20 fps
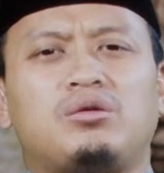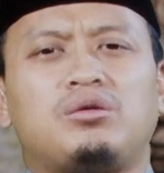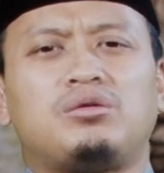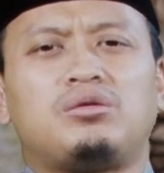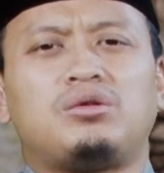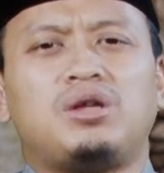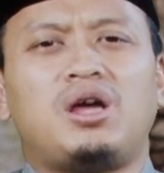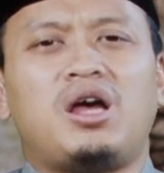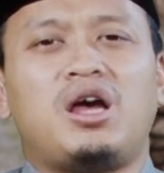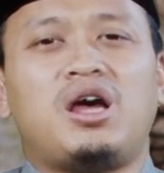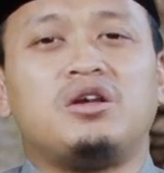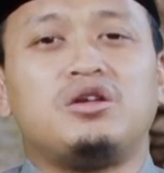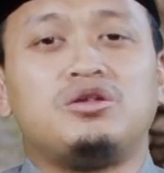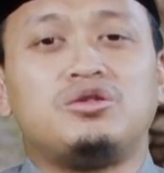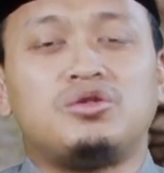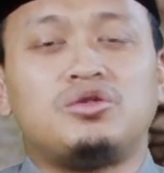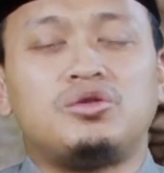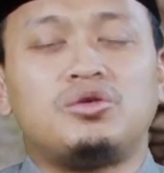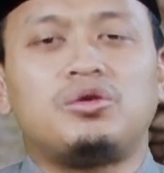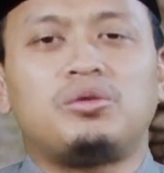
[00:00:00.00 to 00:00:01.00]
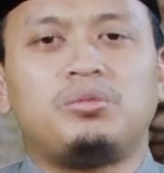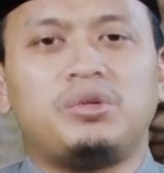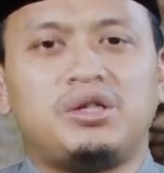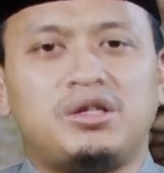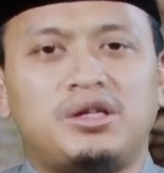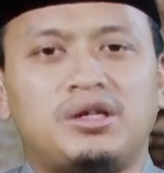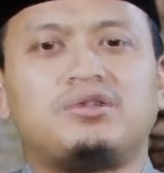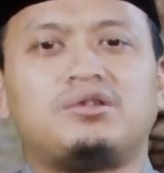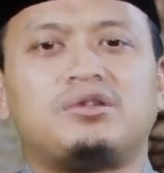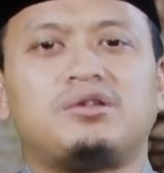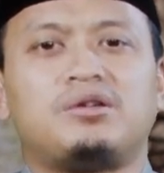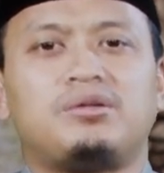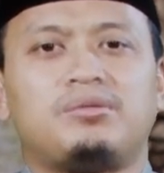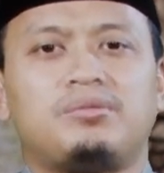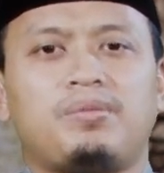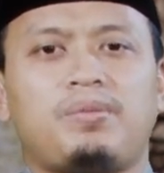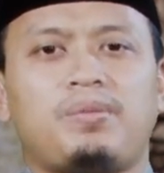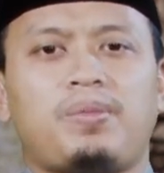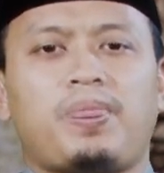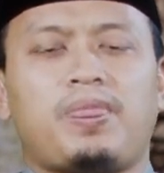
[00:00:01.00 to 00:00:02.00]
aku sudah hancur binasa
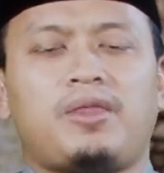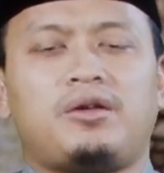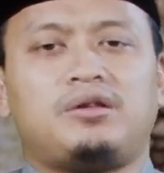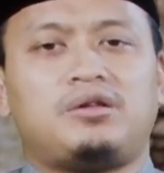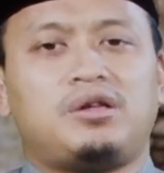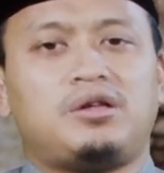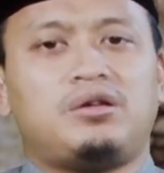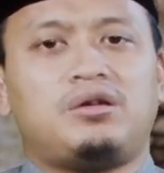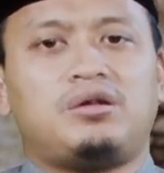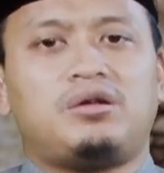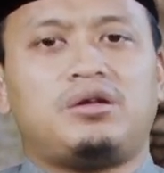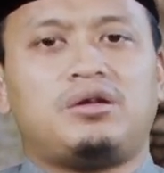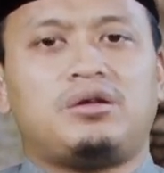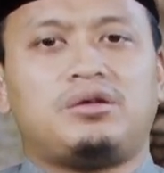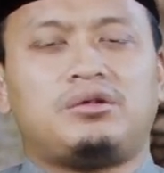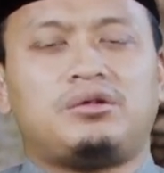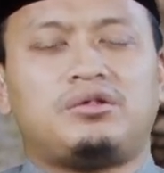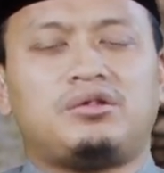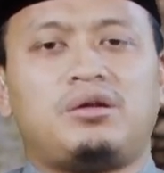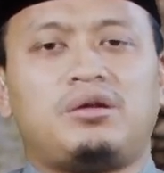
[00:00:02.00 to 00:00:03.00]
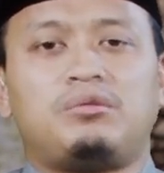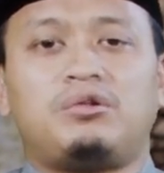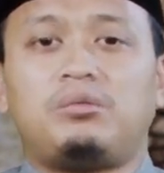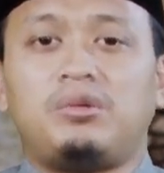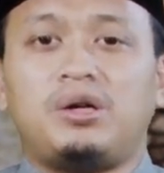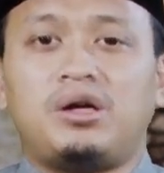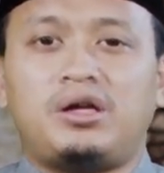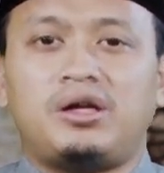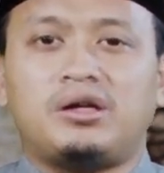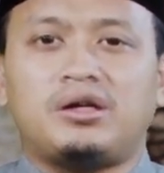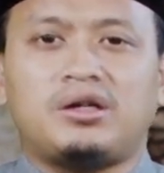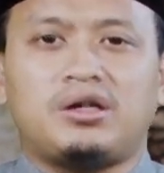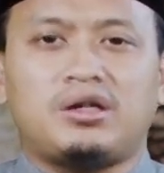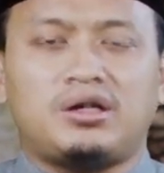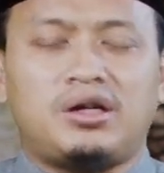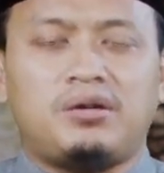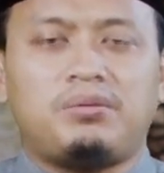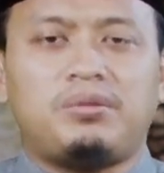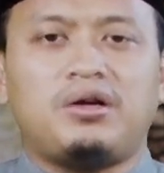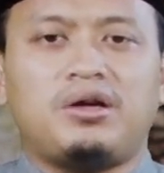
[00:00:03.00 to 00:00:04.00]
ditanya oleh Rasulullah SAW, wa malak
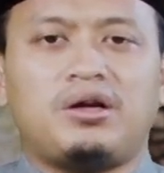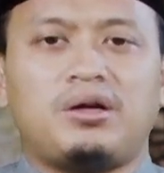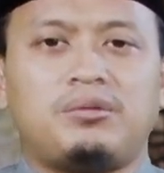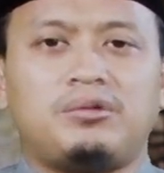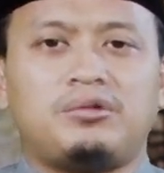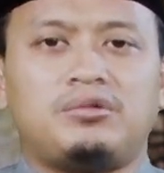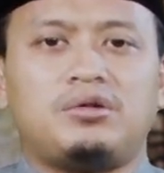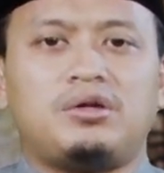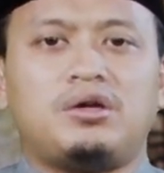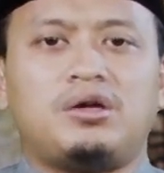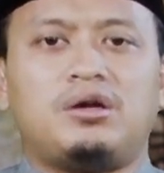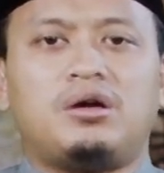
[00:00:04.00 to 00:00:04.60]
kenapa kamu